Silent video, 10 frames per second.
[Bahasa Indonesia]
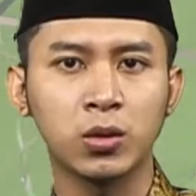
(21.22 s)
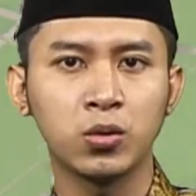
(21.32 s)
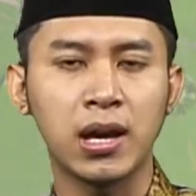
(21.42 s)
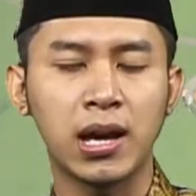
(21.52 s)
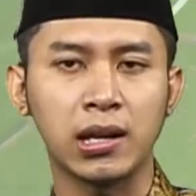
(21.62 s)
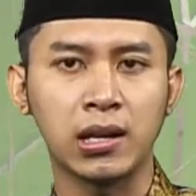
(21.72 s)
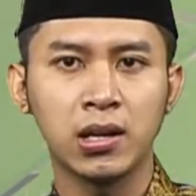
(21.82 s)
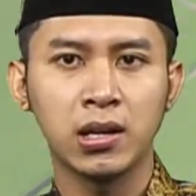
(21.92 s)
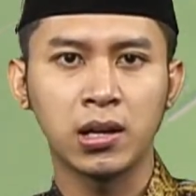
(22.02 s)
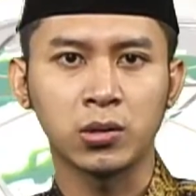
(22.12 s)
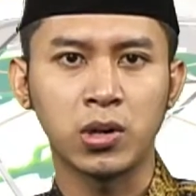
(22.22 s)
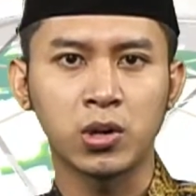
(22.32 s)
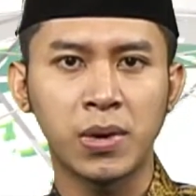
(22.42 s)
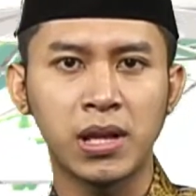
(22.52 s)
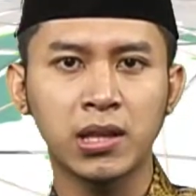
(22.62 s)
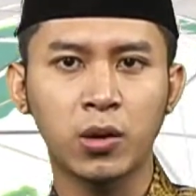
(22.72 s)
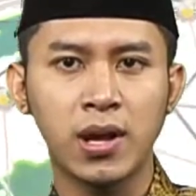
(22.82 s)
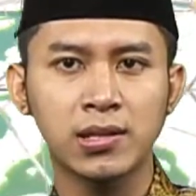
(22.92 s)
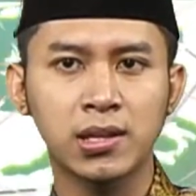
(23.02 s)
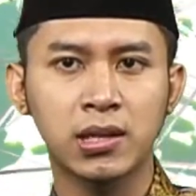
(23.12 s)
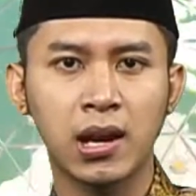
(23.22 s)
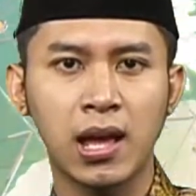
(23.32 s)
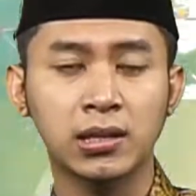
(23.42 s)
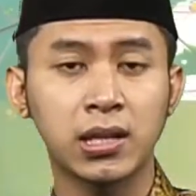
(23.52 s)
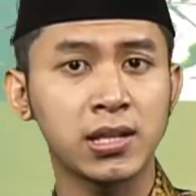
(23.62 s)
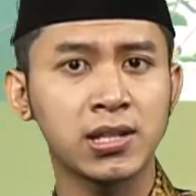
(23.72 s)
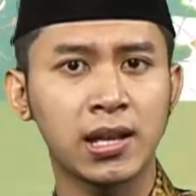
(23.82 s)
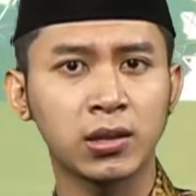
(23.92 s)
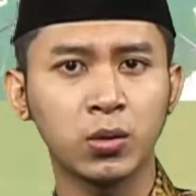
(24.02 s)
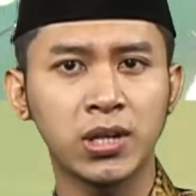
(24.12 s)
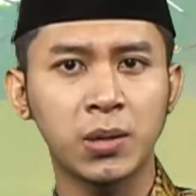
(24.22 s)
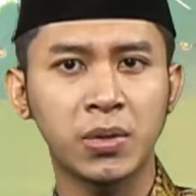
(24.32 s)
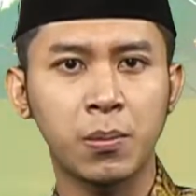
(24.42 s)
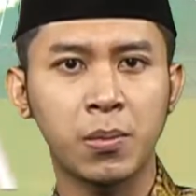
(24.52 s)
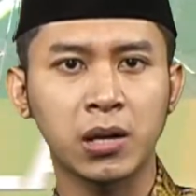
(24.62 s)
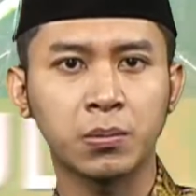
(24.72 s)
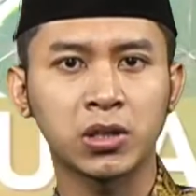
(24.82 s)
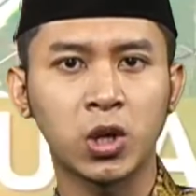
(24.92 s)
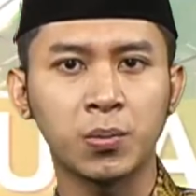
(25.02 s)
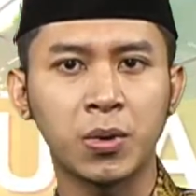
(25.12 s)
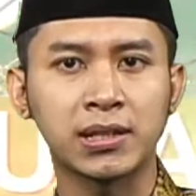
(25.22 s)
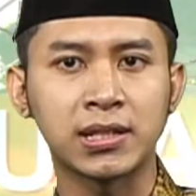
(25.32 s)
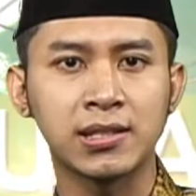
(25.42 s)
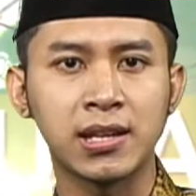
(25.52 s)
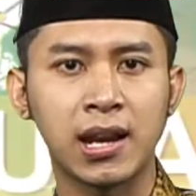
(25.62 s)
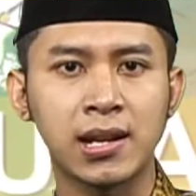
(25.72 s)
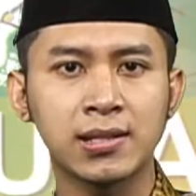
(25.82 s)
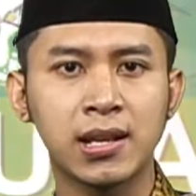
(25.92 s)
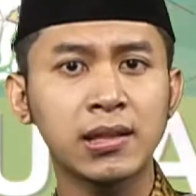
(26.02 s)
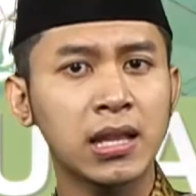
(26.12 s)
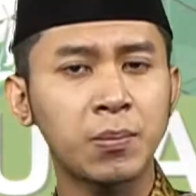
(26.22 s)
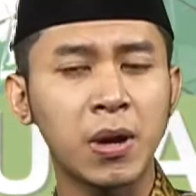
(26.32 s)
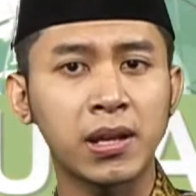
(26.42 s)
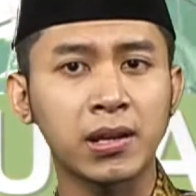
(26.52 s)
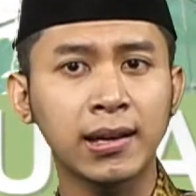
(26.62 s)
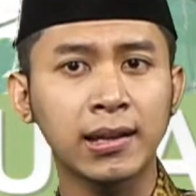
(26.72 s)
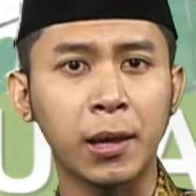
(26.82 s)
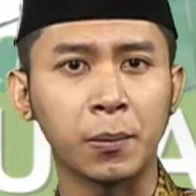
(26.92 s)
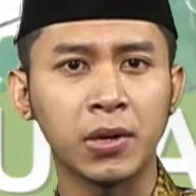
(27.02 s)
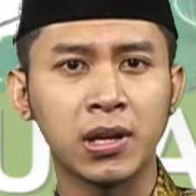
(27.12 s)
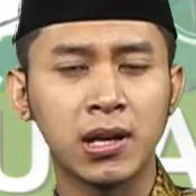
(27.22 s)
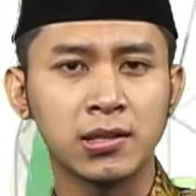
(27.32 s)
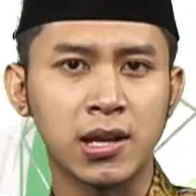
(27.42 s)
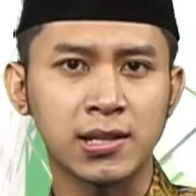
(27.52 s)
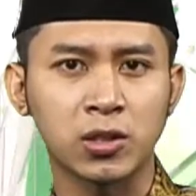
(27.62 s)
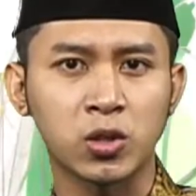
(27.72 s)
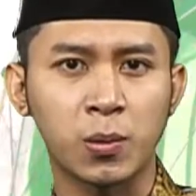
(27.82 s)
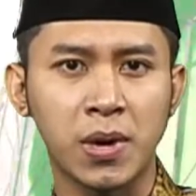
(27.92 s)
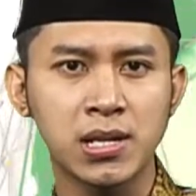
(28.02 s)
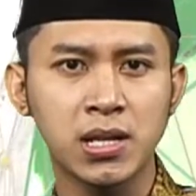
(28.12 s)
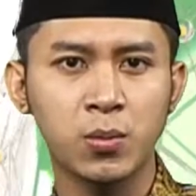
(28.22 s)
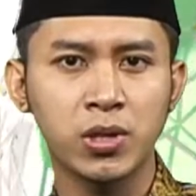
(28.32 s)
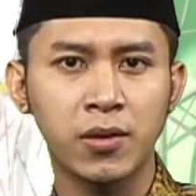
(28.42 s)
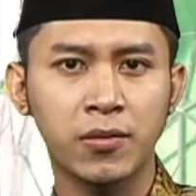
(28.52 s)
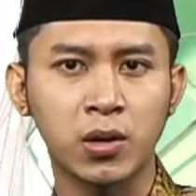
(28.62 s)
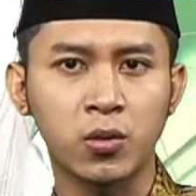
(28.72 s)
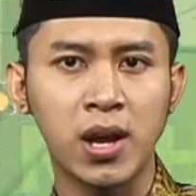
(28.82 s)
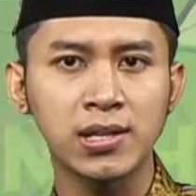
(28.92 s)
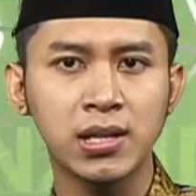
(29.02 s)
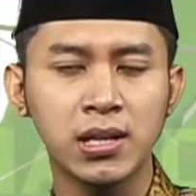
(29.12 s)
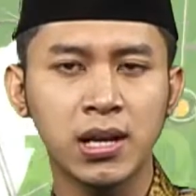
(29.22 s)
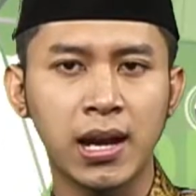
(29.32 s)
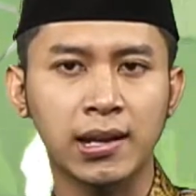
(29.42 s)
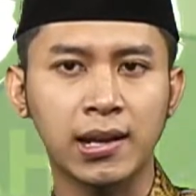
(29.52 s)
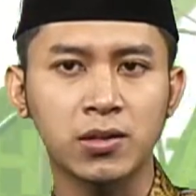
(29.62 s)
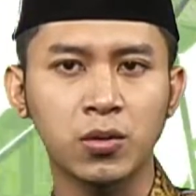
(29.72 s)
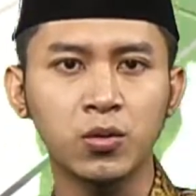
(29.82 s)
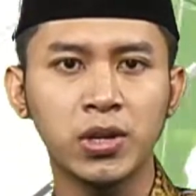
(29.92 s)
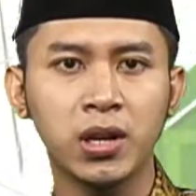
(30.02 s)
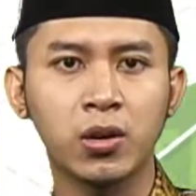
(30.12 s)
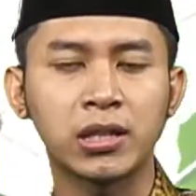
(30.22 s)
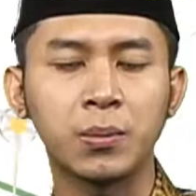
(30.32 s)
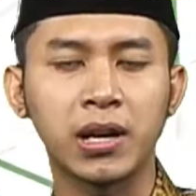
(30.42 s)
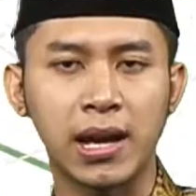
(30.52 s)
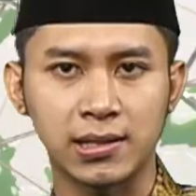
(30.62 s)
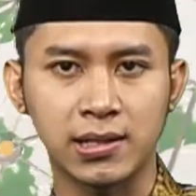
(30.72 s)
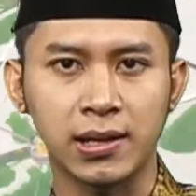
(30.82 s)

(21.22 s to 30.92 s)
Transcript: tunggal. Kedua korban tewas setelah terjatuh dan menabrak beton pembatas jalan serta papan reklam. Jasad korban kemudian dievakuasi ke RSUD Kota Bekasi.